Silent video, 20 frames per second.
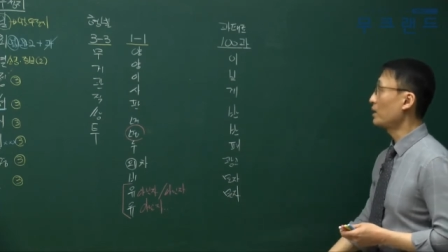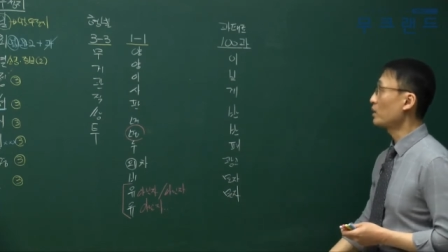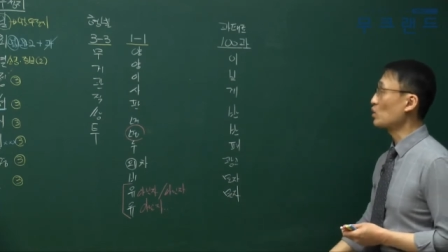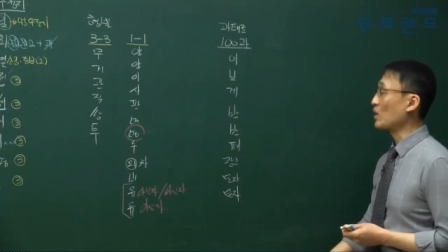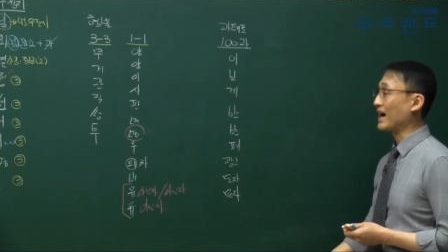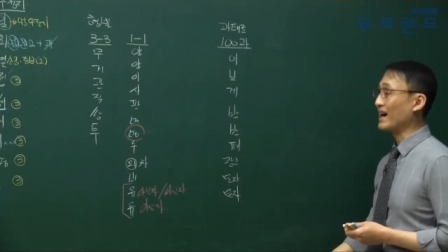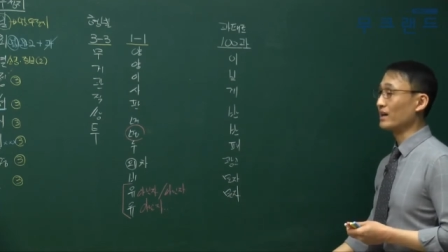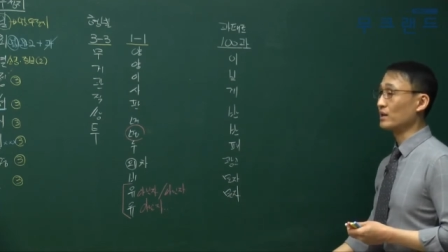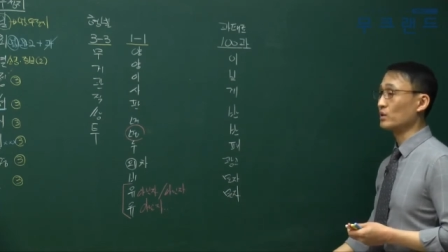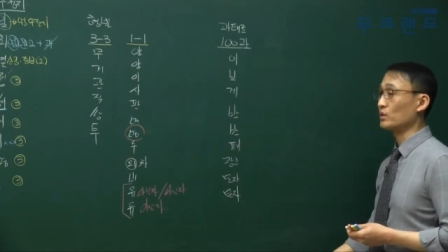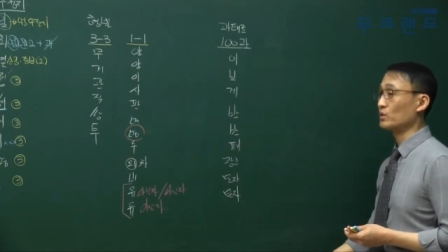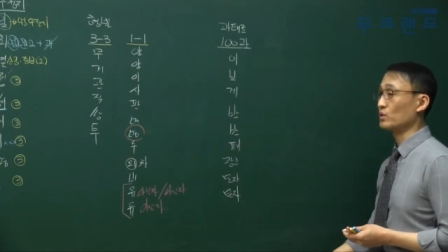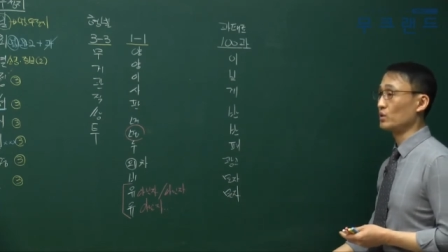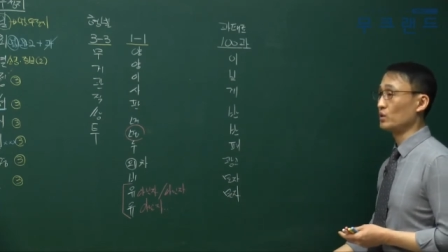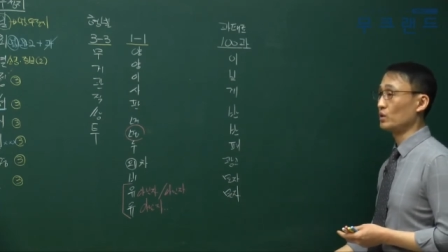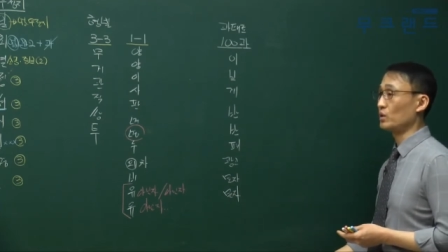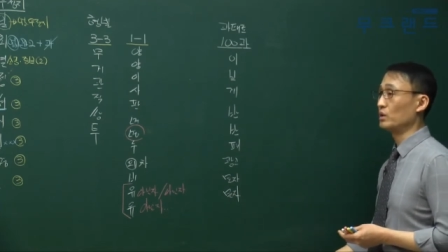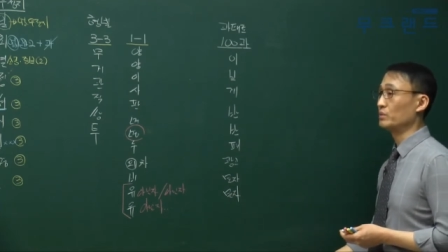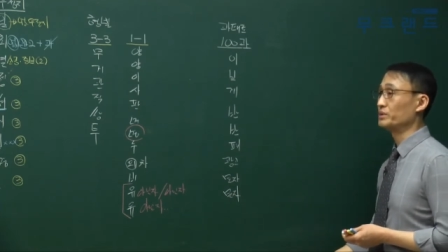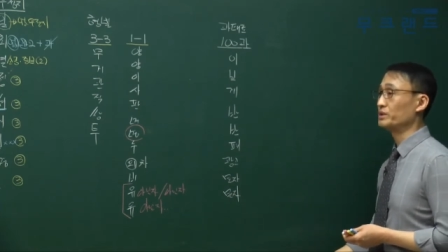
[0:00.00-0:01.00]

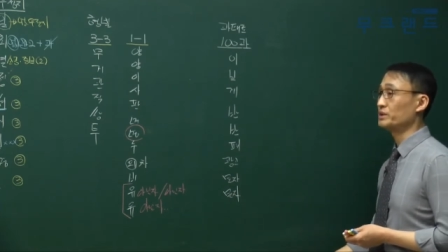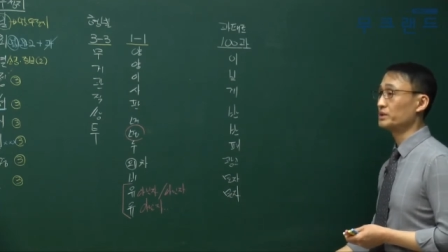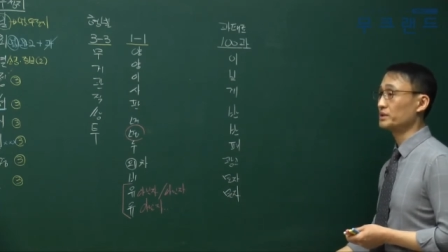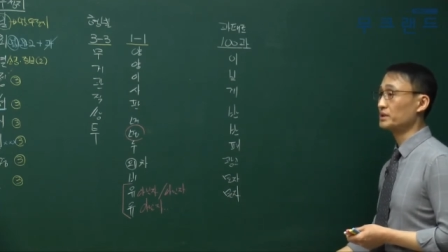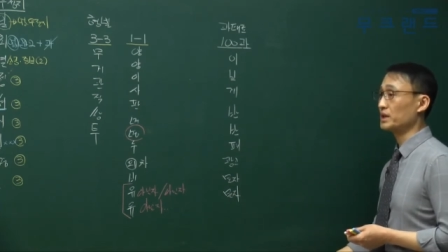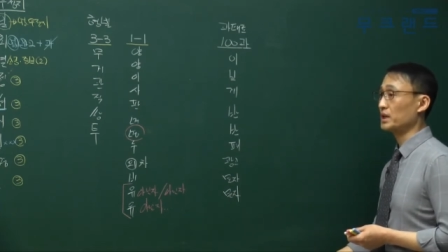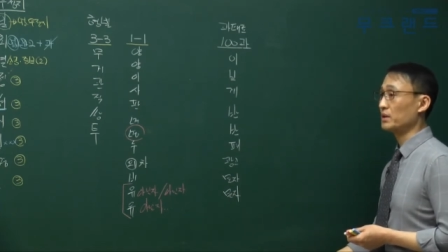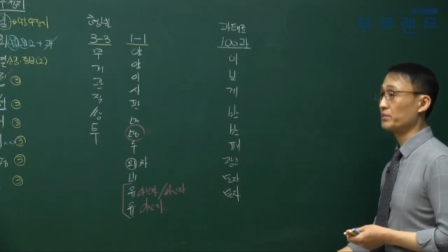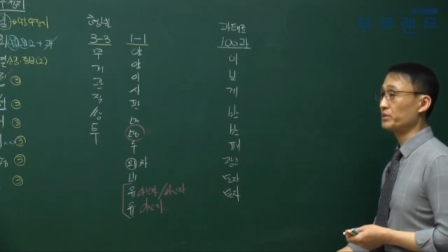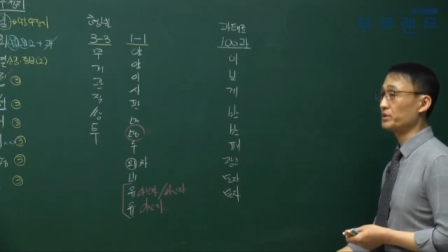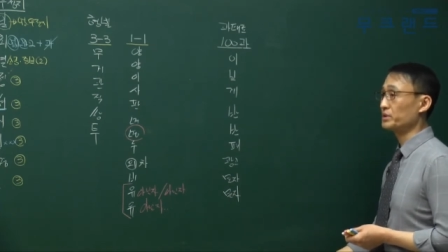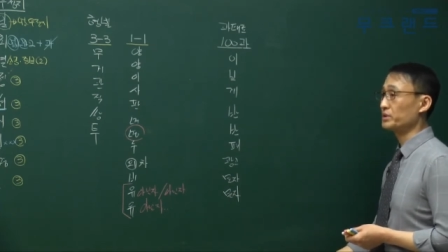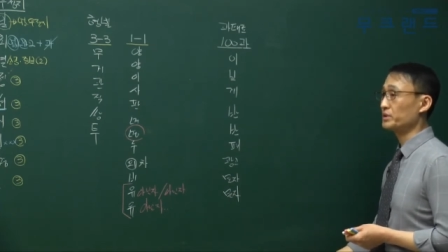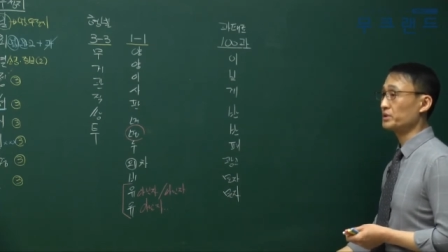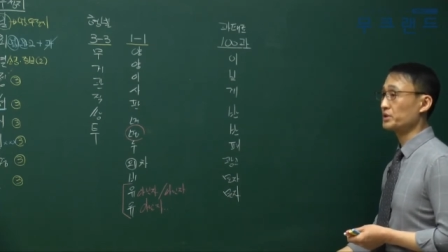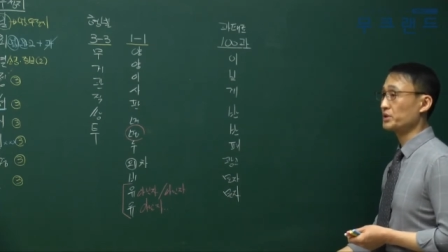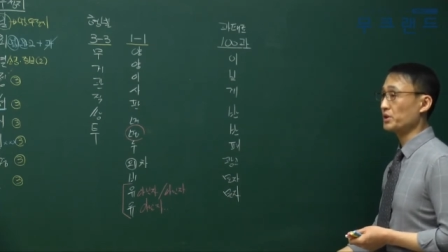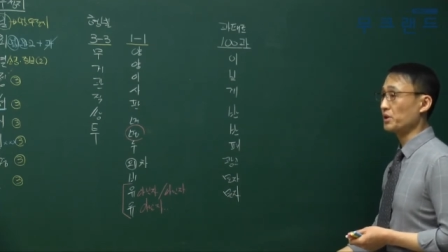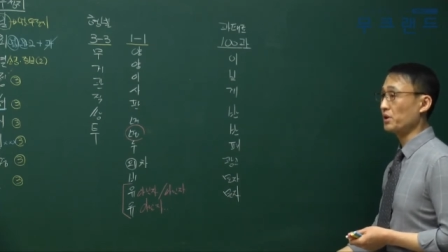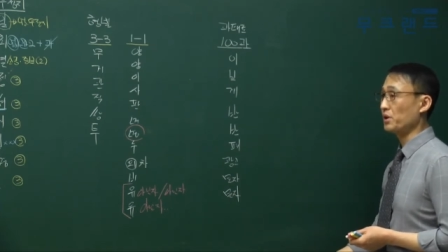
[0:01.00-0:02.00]
광고 문자
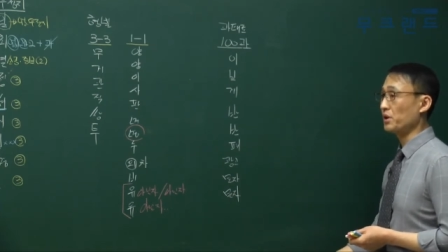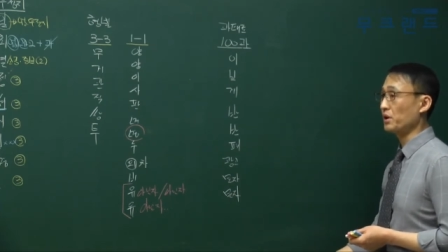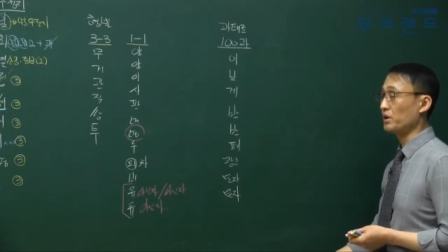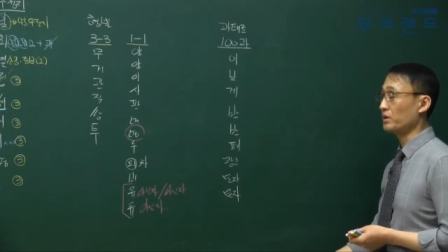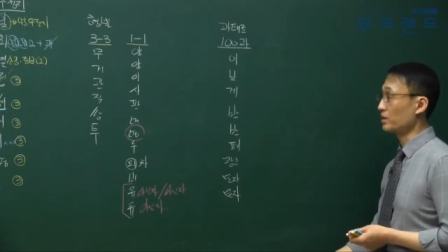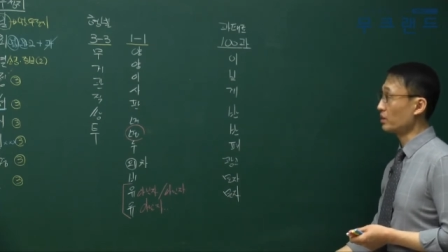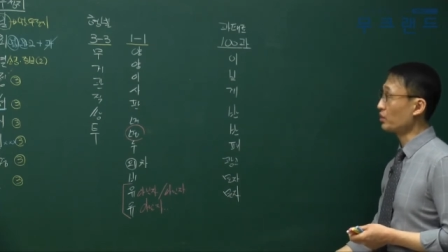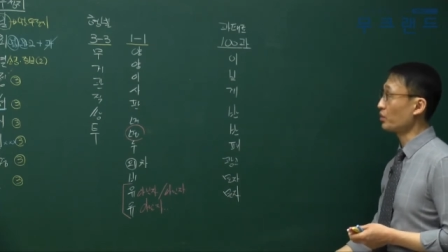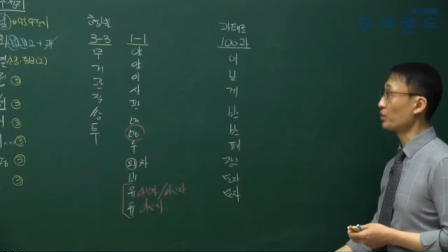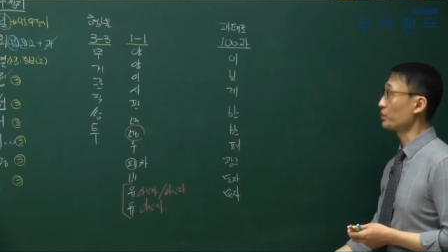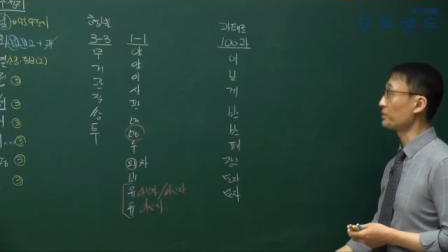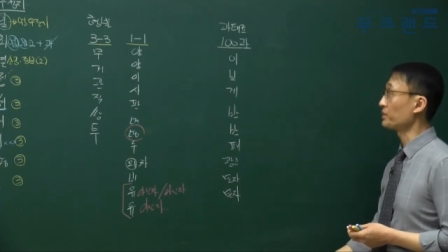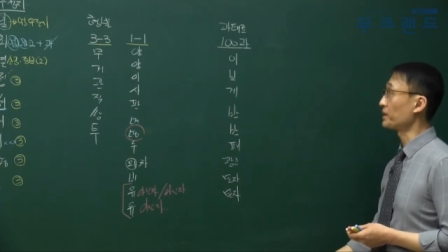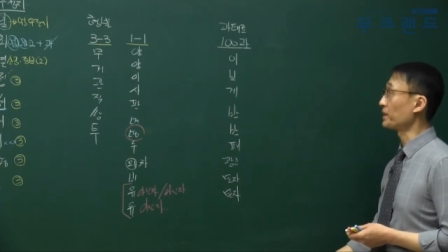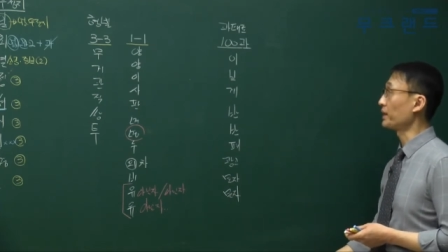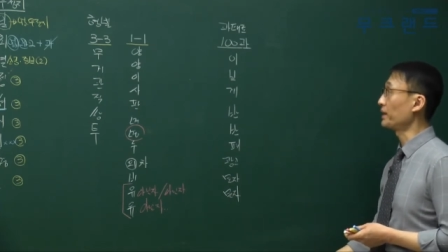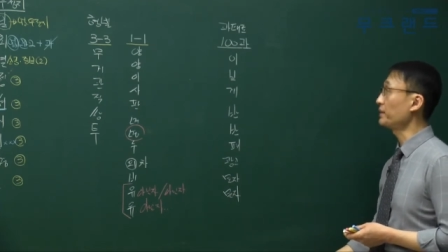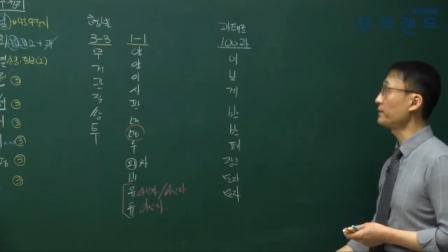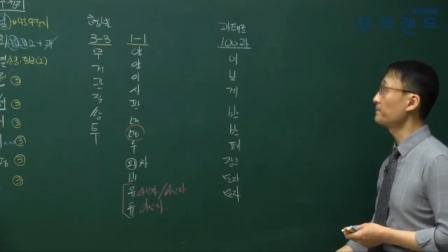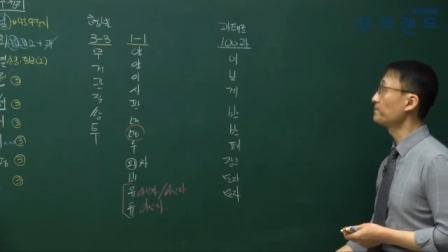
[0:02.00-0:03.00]
문자 이렇게
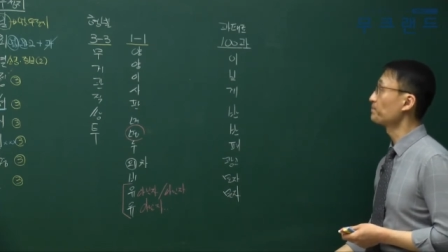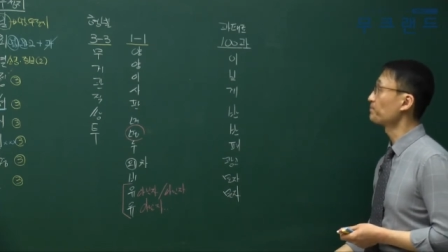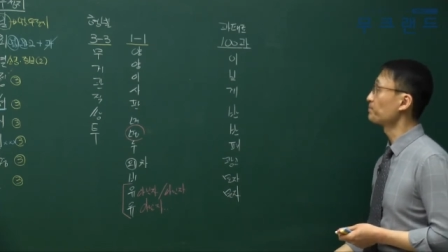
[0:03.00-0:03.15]
외웁니다.